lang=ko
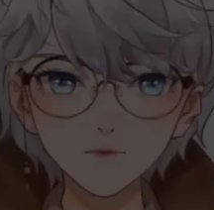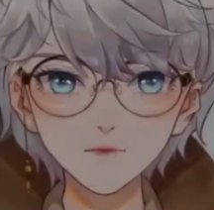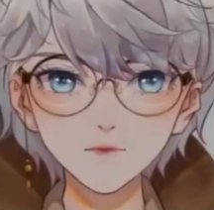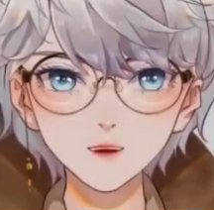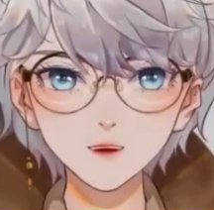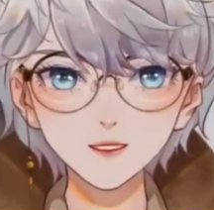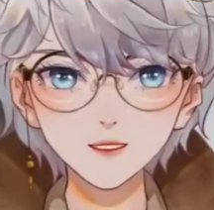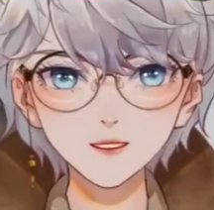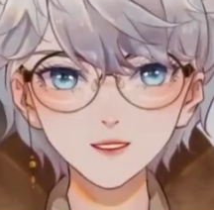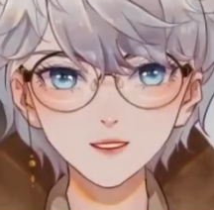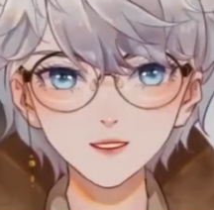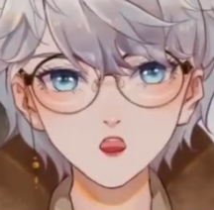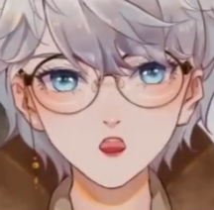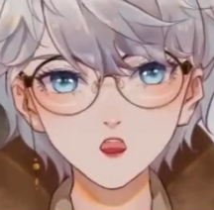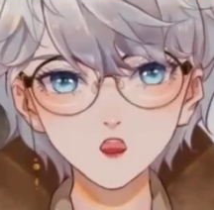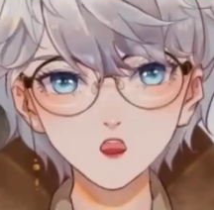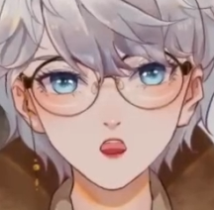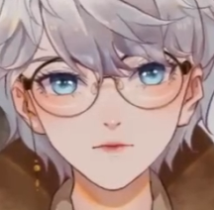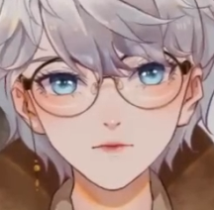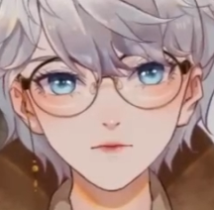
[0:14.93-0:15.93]

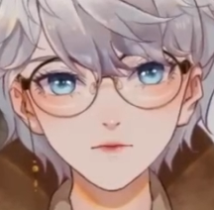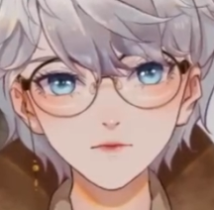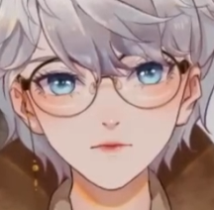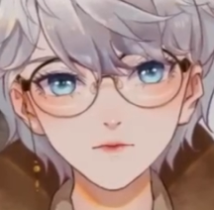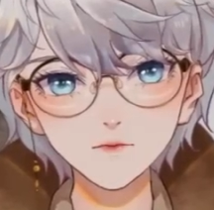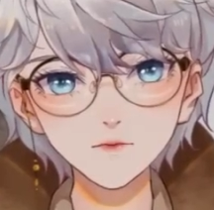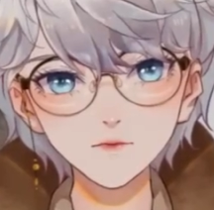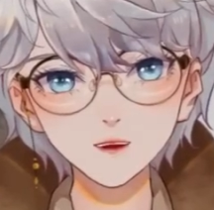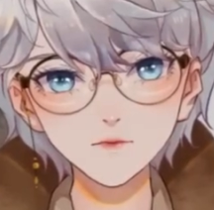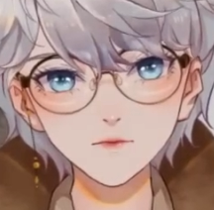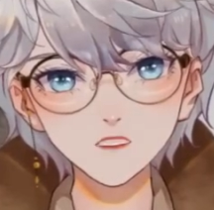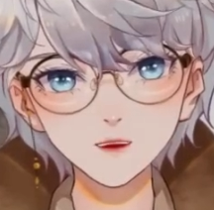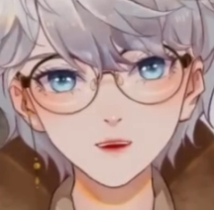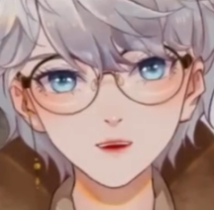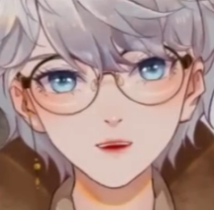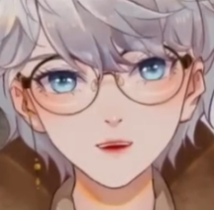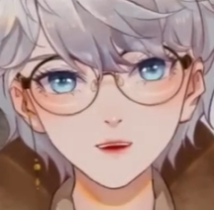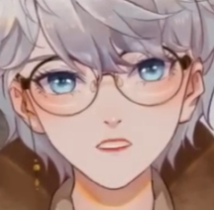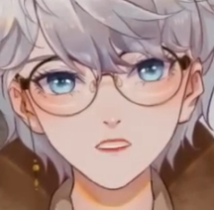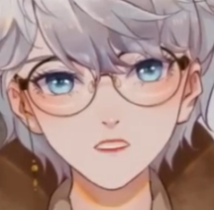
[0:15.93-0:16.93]
안녕하세요.
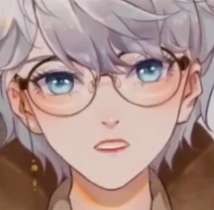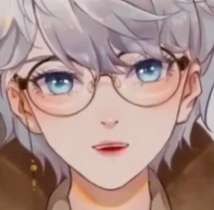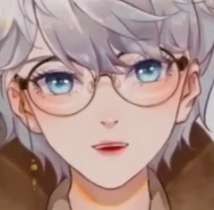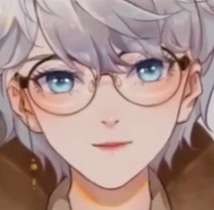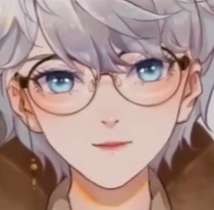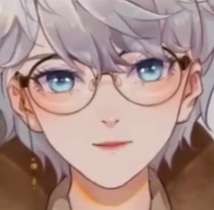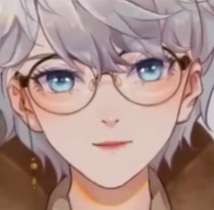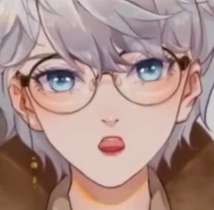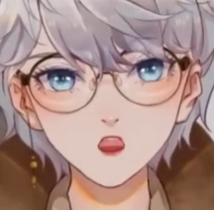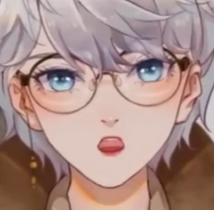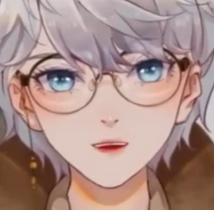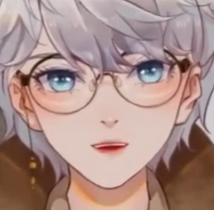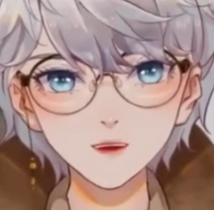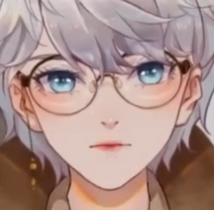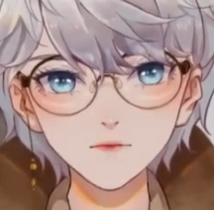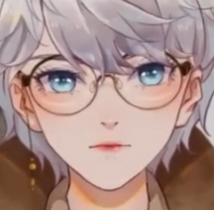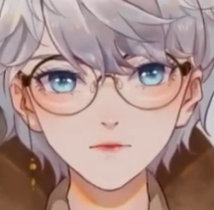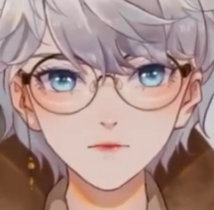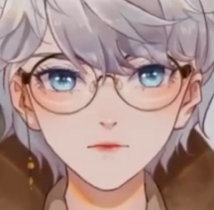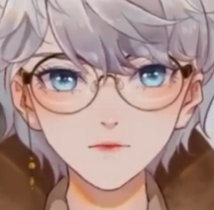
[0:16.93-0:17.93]
미스터리
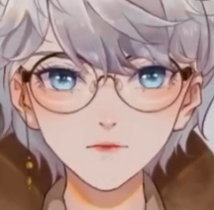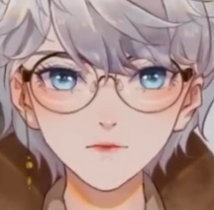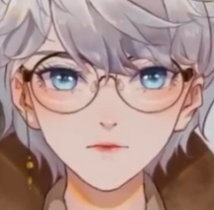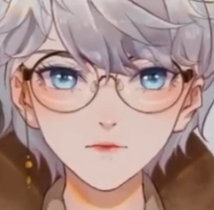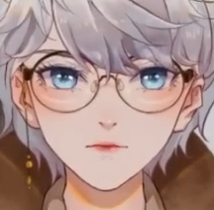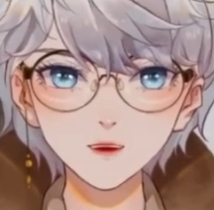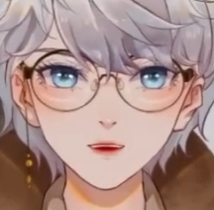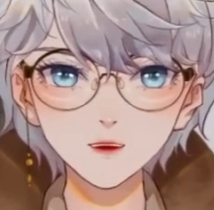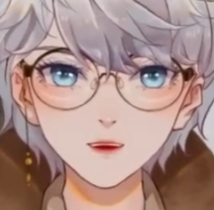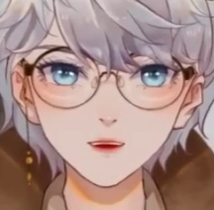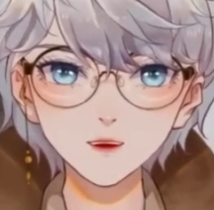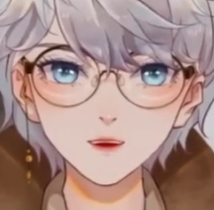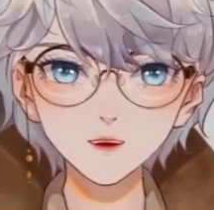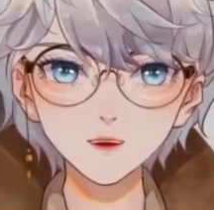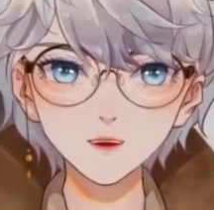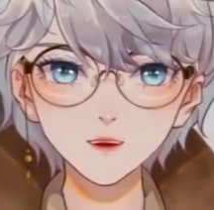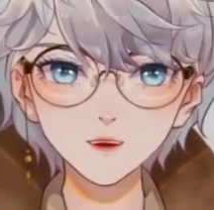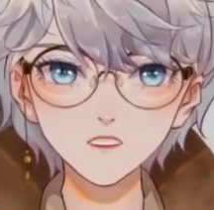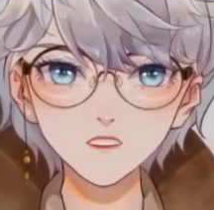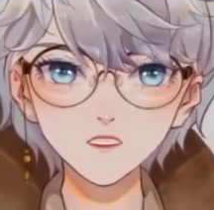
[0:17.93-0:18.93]
수사국입니다. 오늘은
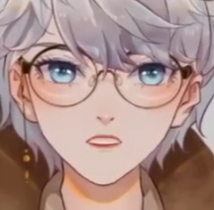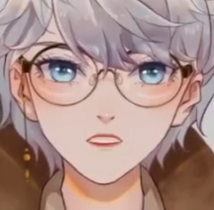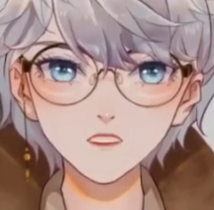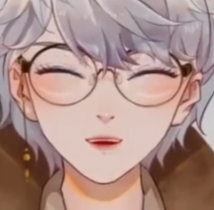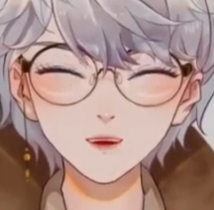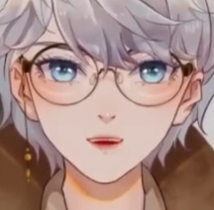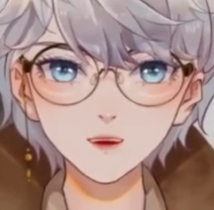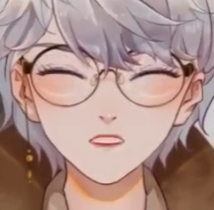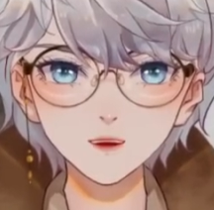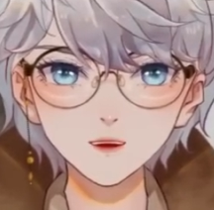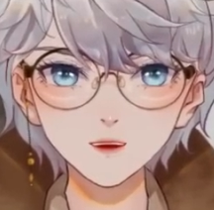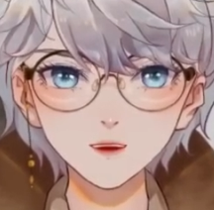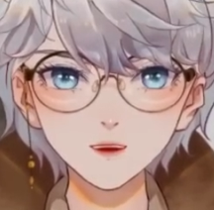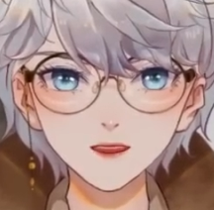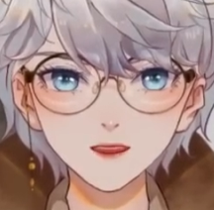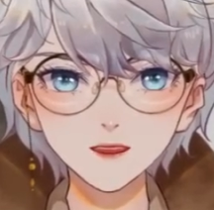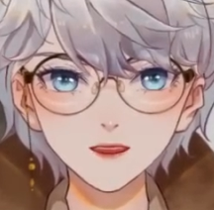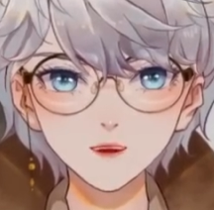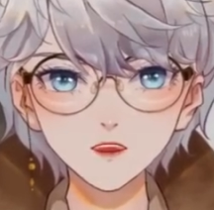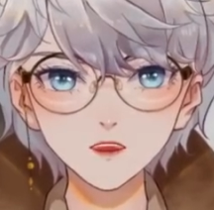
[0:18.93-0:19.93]
레이시
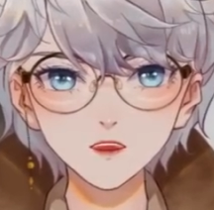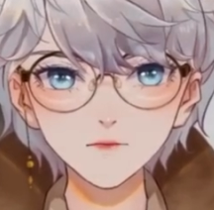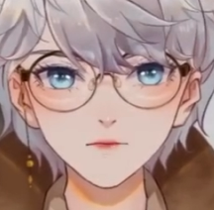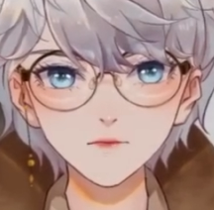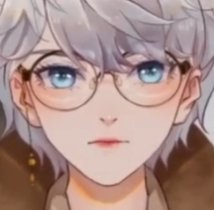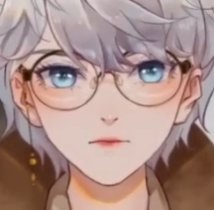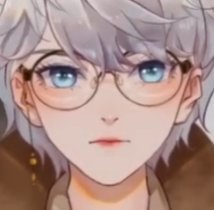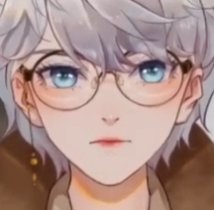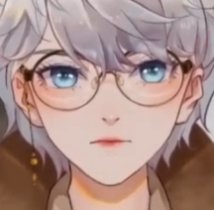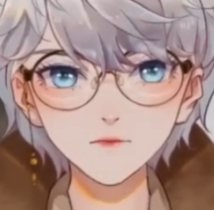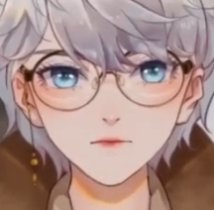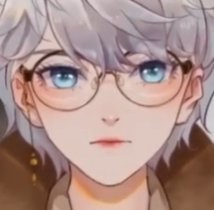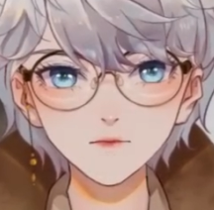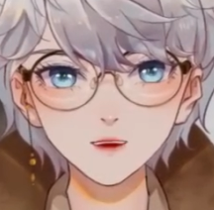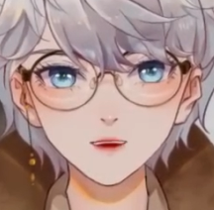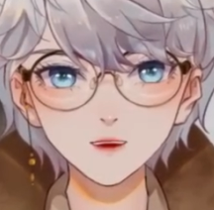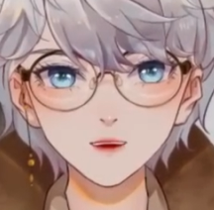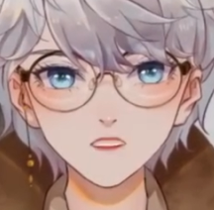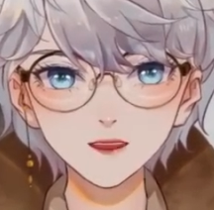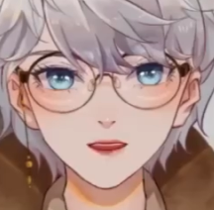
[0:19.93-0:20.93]
플래처에게 일어난
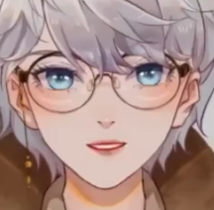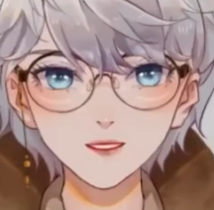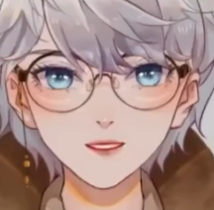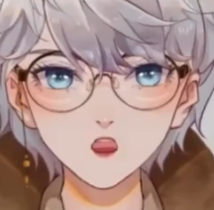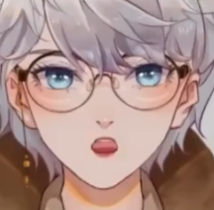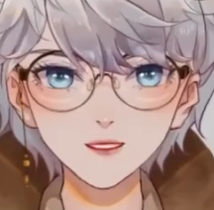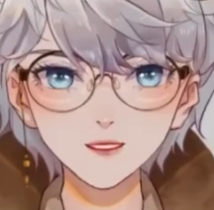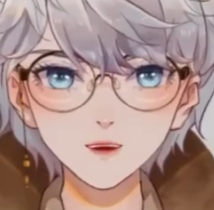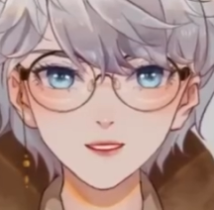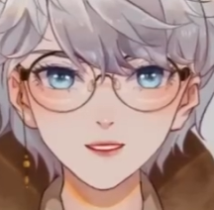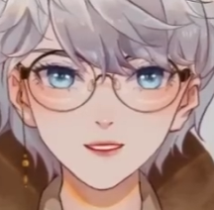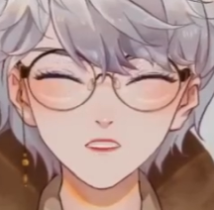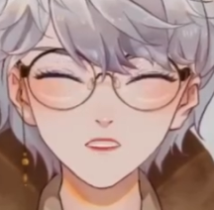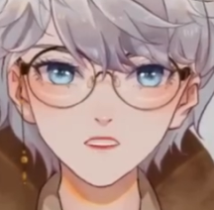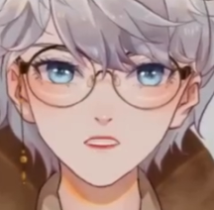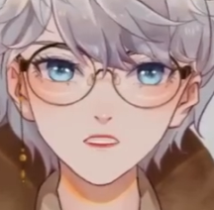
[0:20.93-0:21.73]
가슴 아픈 이야기를